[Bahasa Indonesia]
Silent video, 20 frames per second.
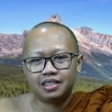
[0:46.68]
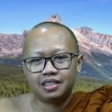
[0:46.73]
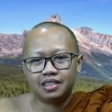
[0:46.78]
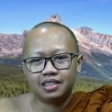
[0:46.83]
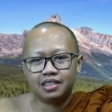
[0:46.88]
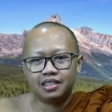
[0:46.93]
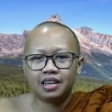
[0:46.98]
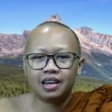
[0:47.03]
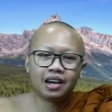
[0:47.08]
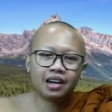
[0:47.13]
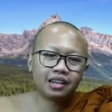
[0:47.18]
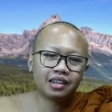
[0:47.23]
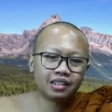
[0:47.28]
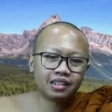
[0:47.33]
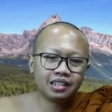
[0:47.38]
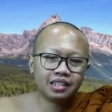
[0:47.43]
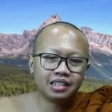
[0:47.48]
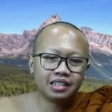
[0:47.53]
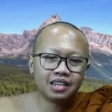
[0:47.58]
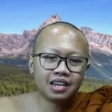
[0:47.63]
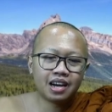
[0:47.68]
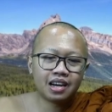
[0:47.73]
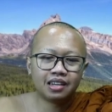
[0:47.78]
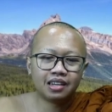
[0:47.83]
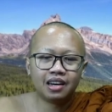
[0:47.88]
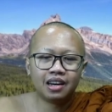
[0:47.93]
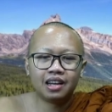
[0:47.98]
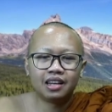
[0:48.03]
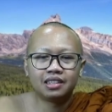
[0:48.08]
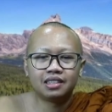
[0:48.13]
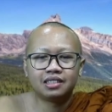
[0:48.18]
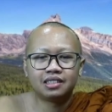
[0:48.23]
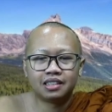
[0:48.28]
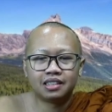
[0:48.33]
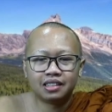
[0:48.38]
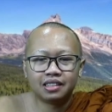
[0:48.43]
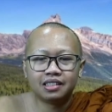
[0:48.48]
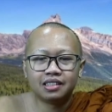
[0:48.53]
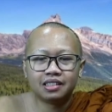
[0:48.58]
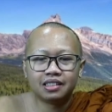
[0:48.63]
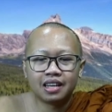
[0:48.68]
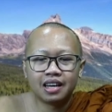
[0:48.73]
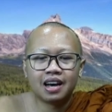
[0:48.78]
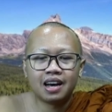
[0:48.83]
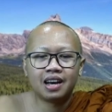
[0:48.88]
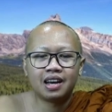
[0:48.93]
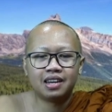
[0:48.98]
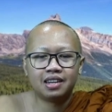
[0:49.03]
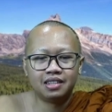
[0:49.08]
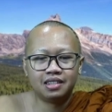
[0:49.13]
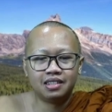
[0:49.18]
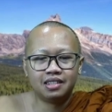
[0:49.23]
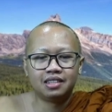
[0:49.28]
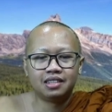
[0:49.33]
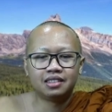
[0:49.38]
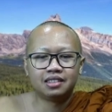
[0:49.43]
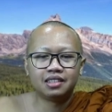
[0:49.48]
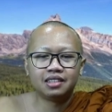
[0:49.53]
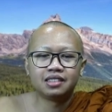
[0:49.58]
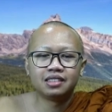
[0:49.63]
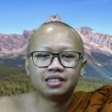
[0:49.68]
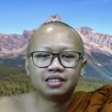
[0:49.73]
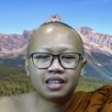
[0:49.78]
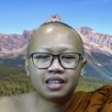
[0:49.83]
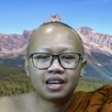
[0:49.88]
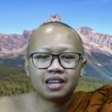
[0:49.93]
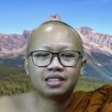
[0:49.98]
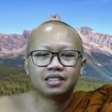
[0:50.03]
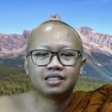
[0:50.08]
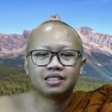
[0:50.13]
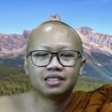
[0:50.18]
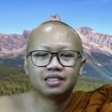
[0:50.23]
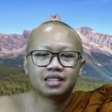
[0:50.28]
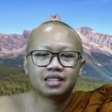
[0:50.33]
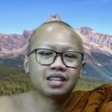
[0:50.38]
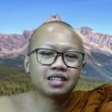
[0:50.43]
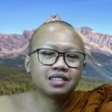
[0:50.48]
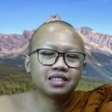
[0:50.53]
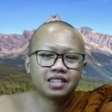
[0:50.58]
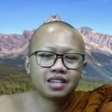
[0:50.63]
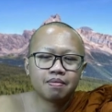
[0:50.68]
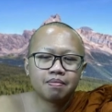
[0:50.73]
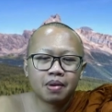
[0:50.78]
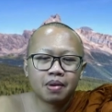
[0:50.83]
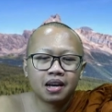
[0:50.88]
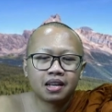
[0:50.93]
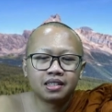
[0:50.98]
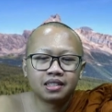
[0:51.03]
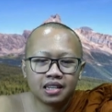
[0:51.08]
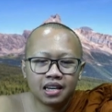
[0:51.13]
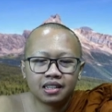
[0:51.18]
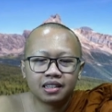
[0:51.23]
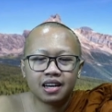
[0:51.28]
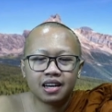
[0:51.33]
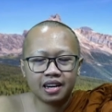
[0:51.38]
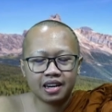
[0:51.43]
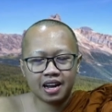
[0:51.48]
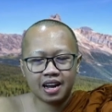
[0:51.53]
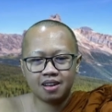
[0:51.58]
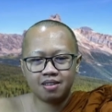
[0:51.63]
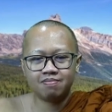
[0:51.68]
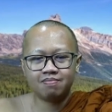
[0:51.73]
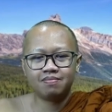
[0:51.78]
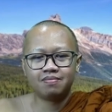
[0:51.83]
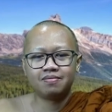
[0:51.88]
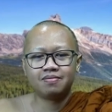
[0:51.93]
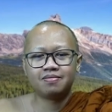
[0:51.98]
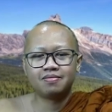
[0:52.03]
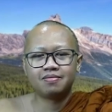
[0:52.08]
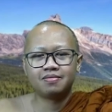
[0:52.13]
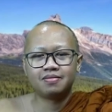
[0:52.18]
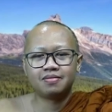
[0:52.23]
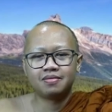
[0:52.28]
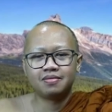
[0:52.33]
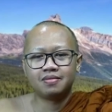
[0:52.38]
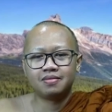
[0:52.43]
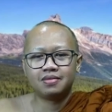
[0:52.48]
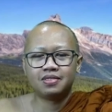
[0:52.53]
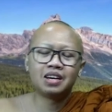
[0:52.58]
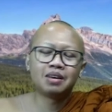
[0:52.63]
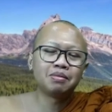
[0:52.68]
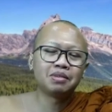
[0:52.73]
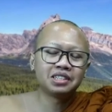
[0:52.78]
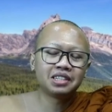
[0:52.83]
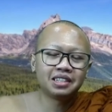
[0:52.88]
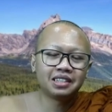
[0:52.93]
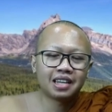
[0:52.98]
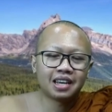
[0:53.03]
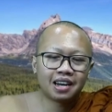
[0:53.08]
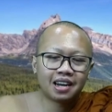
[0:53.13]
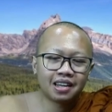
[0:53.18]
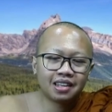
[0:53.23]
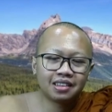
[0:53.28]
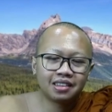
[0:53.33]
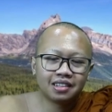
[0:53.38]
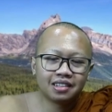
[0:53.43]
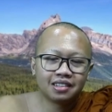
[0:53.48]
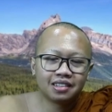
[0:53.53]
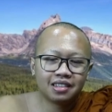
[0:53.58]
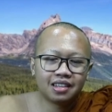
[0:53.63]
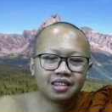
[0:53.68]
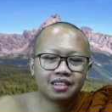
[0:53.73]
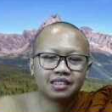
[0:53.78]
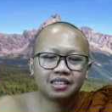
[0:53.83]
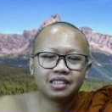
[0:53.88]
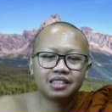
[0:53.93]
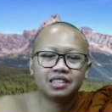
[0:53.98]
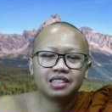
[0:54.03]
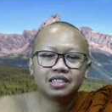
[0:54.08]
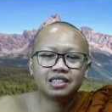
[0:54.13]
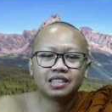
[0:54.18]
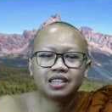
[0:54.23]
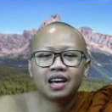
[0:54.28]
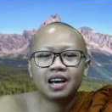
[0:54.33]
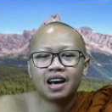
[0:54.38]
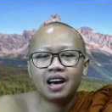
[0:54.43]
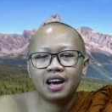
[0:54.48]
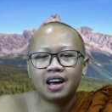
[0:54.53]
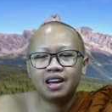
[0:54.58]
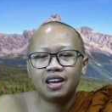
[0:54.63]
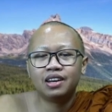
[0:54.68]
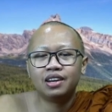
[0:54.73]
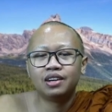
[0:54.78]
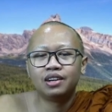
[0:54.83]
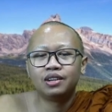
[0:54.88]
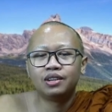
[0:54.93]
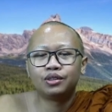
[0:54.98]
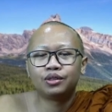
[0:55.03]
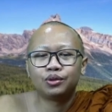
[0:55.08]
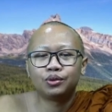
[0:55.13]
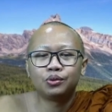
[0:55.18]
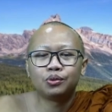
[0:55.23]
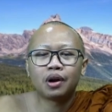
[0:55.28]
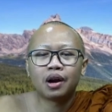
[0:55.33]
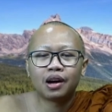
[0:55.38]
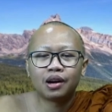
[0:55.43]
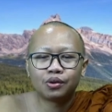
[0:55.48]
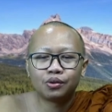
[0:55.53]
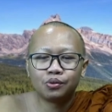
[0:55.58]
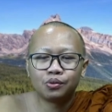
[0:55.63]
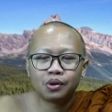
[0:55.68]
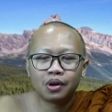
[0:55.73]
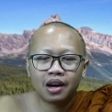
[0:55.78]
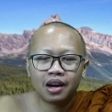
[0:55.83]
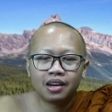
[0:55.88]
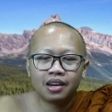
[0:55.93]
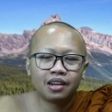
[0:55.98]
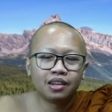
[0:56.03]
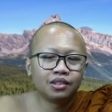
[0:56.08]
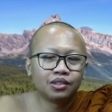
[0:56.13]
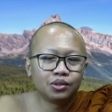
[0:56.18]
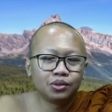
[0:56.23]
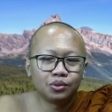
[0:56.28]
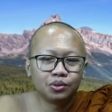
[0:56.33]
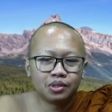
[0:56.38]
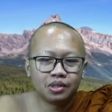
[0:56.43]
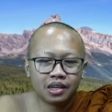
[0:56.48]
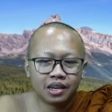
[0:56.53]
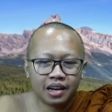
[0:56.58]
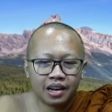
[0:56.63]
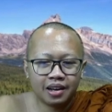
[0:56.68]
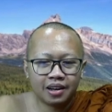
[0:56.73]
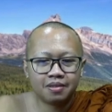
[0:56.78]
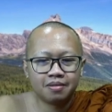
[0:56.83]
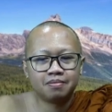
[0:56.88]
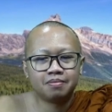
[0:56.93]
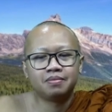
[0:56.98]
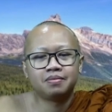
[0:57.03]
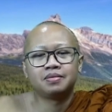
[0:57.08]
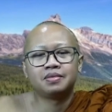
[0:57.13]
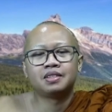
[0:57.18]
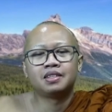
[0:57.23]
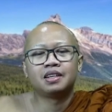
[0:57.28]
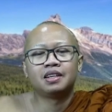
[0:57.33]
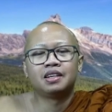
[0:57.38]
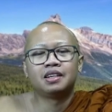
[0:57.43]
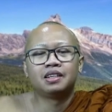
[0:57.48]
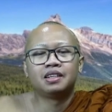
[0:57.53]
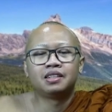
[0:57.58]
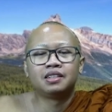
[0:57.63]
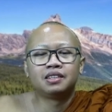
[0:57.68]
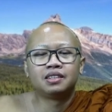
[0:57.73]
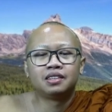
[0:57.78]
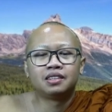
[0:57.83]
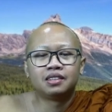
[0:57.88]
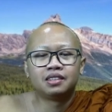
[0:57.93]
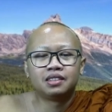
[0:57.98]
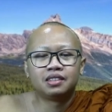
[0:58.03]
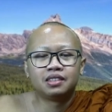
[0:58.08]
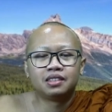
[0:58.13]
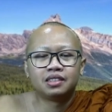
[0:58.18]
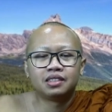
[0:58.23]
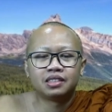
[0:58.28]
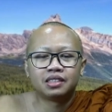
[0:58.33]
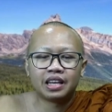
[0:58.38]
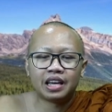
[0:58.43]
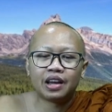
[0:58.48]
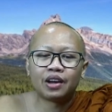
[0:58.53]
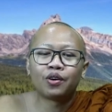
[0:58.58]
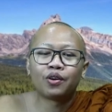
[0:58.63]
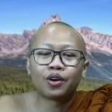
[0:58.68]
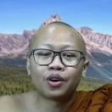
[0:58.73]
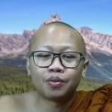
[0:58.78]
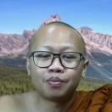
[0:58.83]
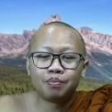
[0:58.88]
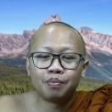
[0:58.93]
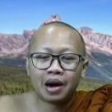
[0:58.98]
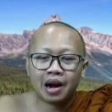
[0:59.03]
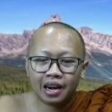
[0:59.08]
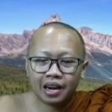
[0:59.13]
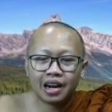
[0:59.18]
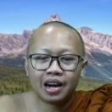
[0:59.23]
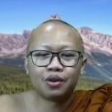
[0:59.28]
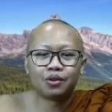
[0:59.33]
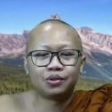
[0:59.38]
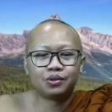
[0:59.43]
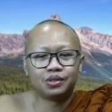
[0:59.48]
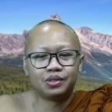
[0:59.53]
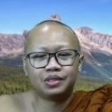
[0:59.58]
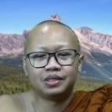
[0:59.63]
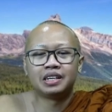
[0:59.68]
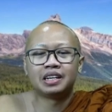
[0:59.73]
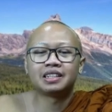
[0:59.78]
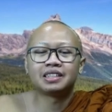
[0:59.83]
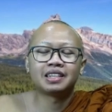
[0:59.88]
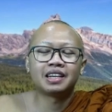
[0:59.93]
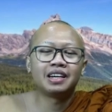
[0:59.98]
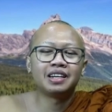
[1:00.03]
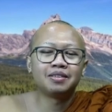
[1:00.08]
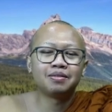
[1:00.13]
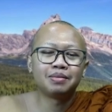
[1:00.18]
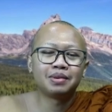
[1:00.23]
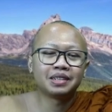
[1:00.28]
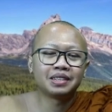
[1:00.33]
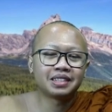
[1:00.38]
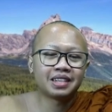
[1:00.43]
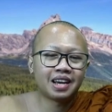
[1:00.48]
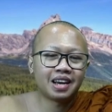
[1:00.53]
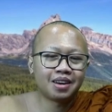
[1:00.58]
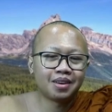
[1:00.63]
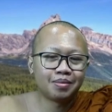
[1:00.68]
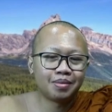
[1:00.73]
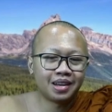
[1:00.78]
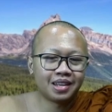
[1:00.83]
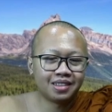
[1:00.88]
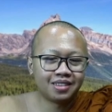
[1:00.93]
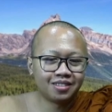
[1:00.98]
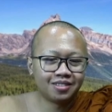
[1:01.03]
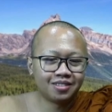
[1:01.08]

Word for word: Yakni adalah cerita tentang Kacapa Jataka yang menceritakan tentang kisah kura-kura dan juga seekor bangau yang saling bersahabat.